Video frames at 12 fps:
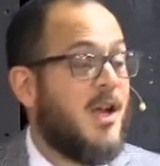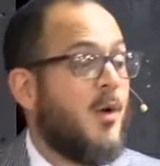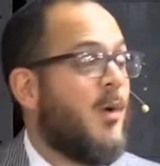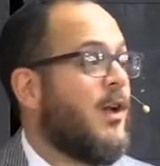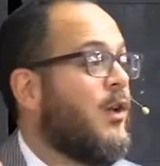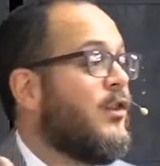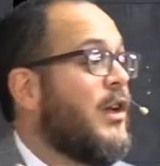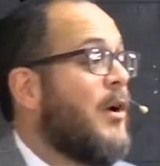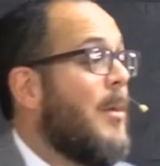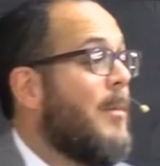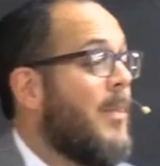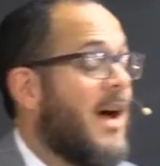cuando se
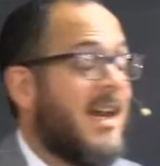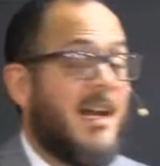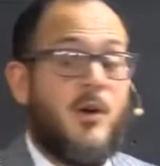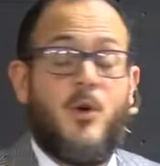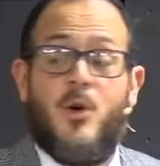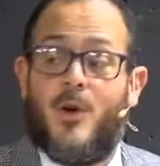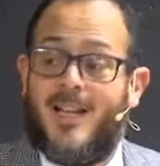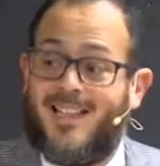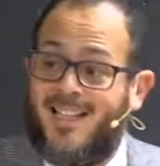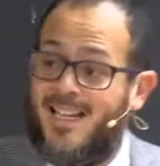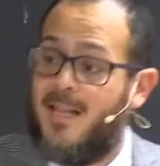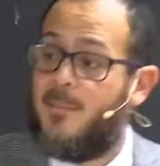comparan con lo que
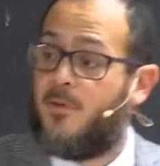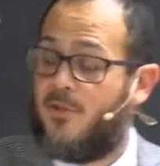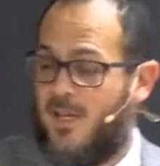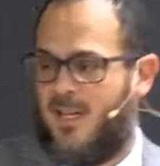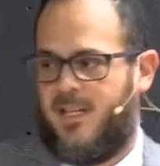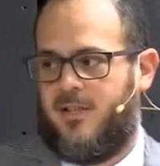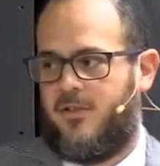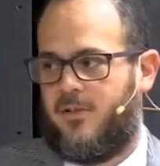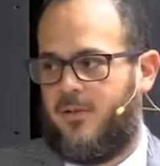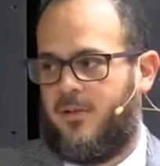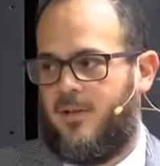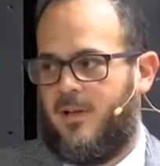tenemos en Cristo.